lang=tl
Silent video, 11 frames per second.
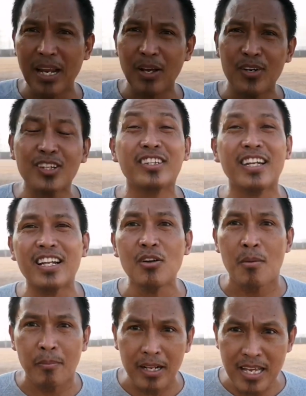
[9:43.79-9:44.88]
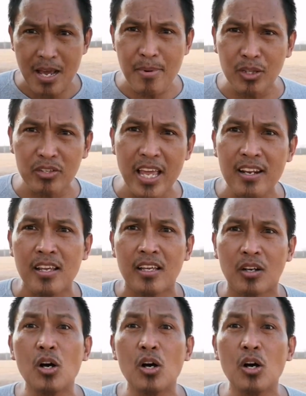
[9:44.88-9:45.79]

pagbili ko nito, tinanong, para saan ba ito sir?